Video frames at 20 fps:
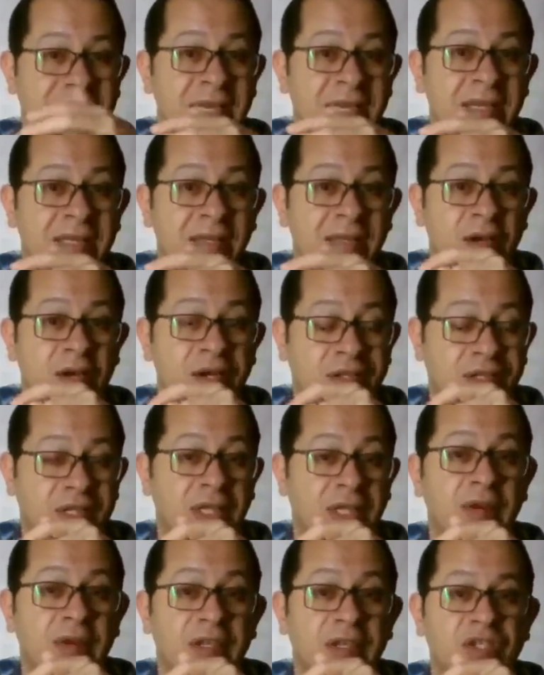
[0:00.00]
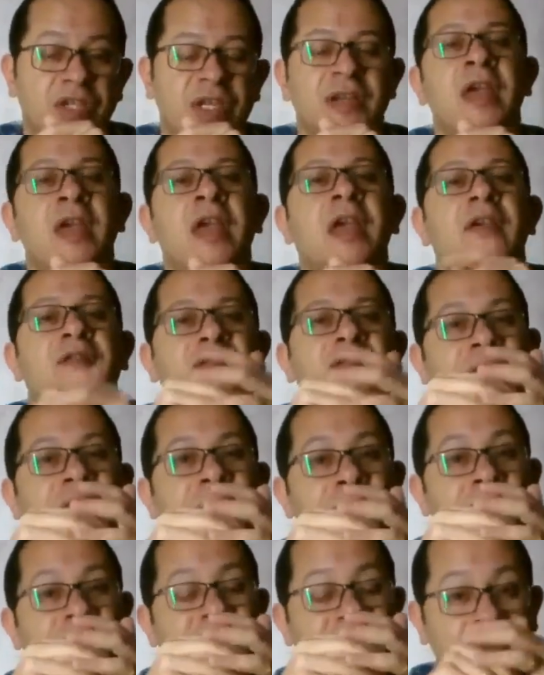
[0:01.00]
في مساله الارتكيوليشن
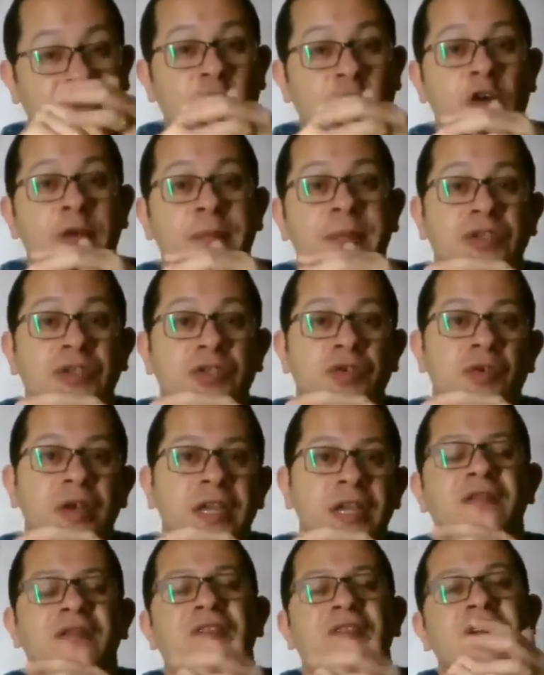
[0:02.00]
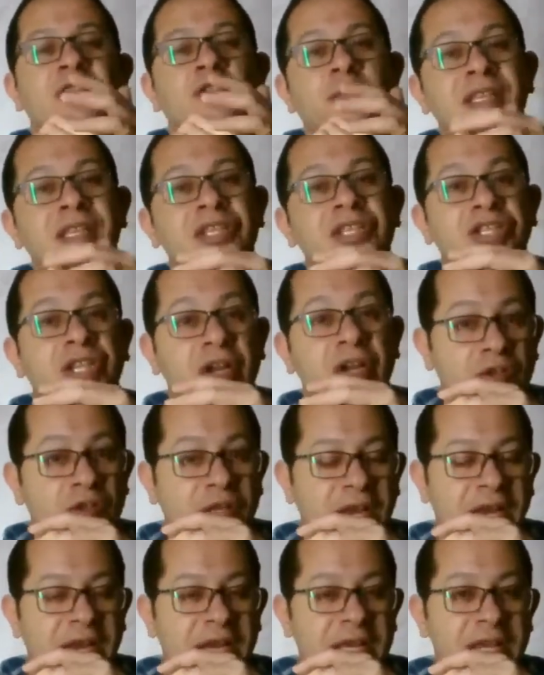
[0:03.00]
فبالذات لو هو كبير شويه فهتبقى دي
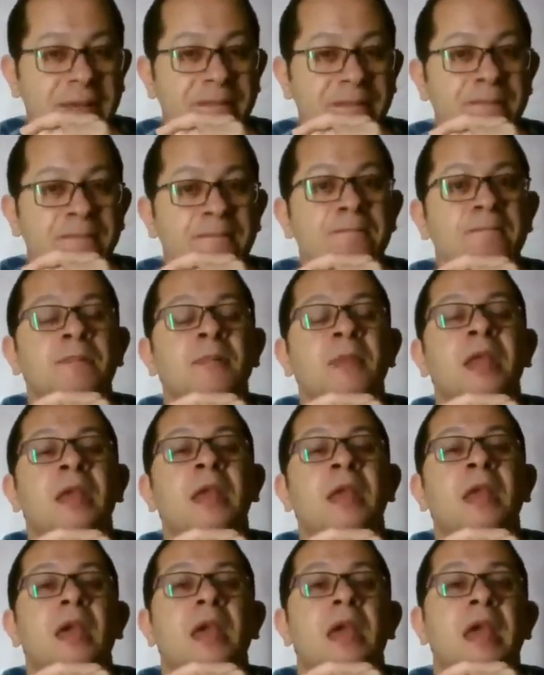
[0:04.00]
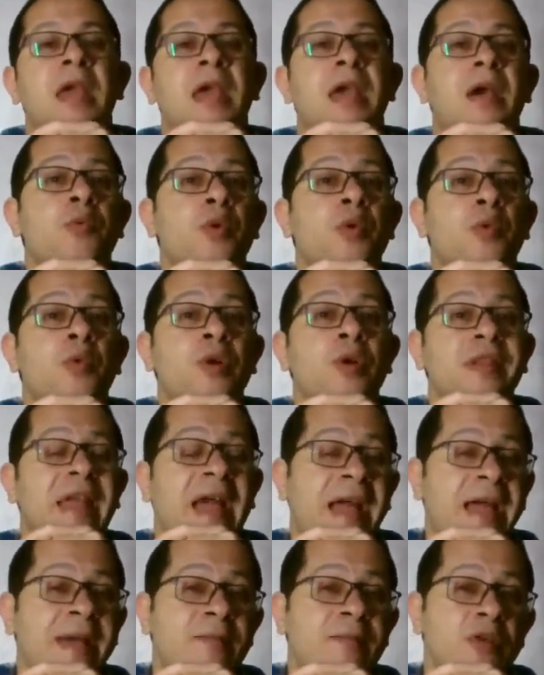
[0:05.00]
شكوى العيان آه،
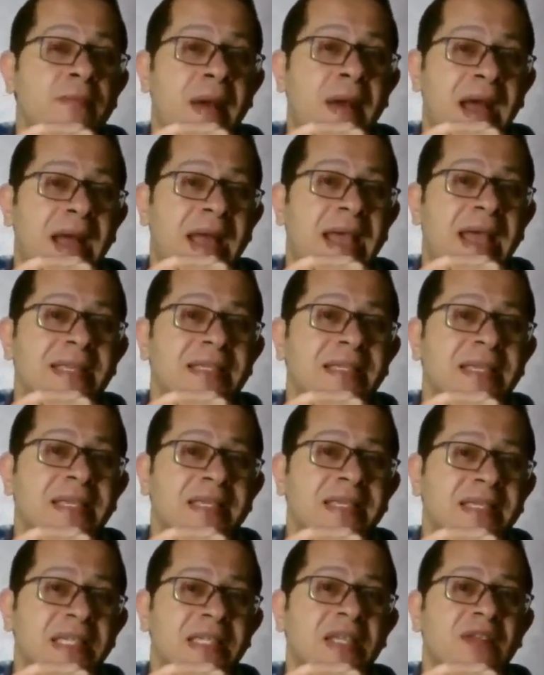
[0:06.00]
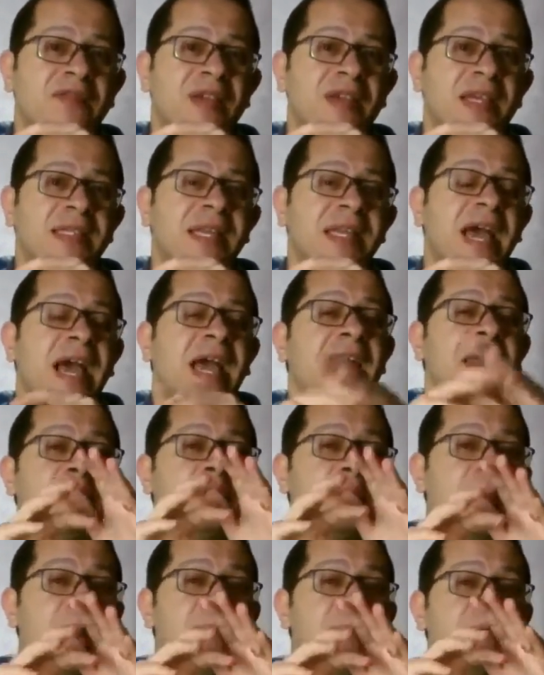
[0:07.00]
والتعامل مع هذه السيست في هذه
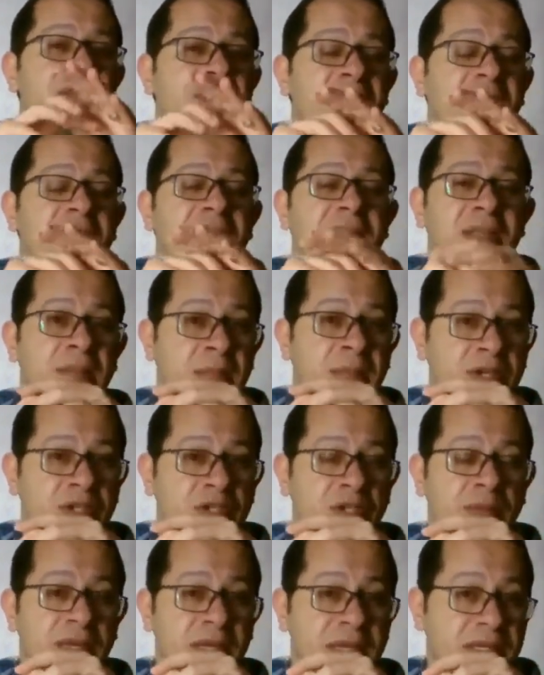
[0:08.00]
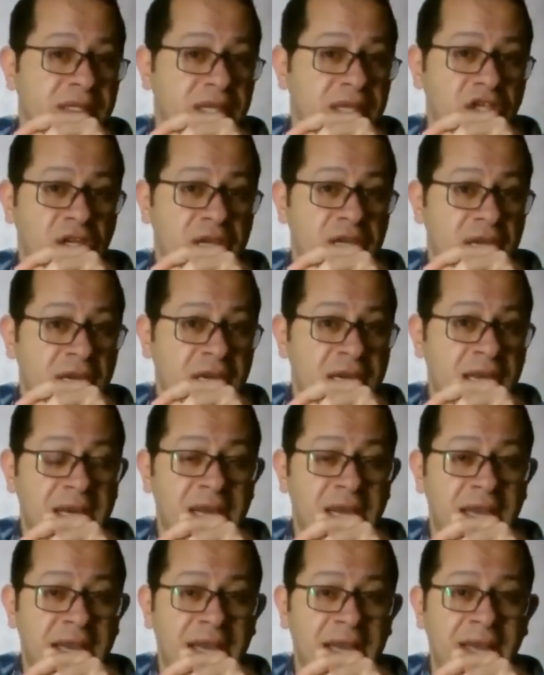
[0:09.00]
الحاله بيبقى بفكره المارسبلايزيشن اللي
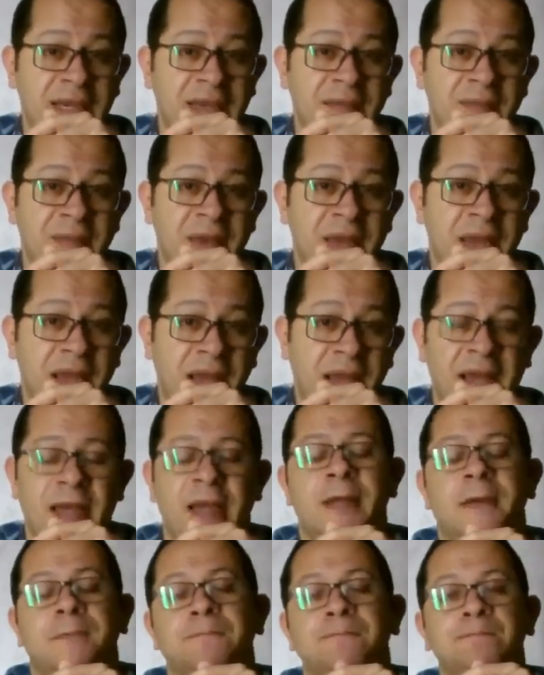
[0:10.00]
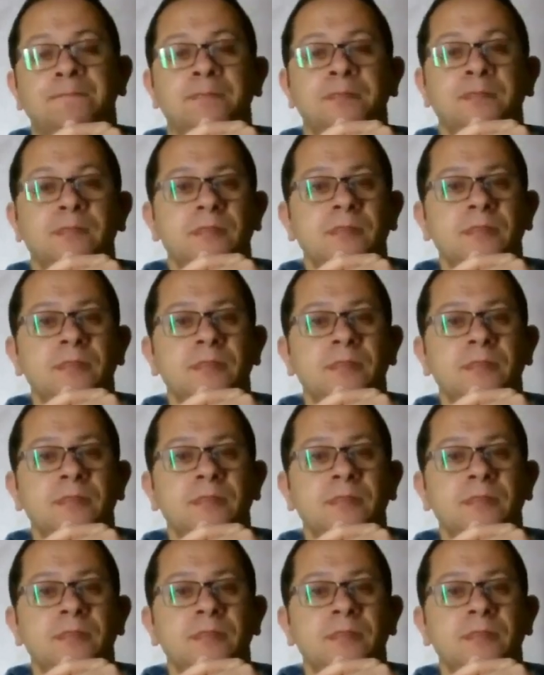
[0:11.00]
احنا اتكلمنا عنها